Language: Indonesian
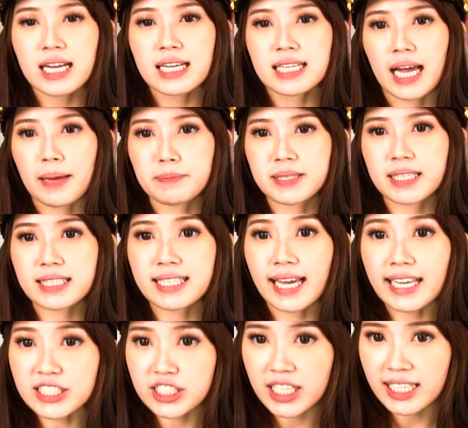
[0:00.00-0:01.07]
Captain
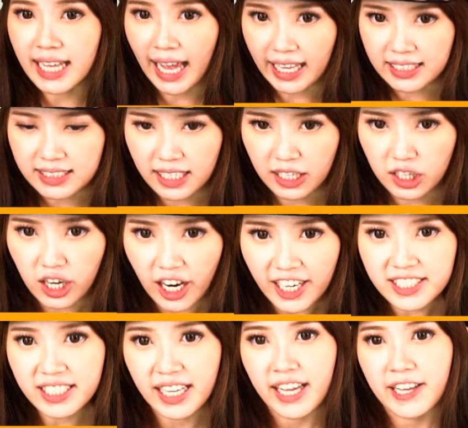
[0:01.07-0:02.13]
Cation and the card,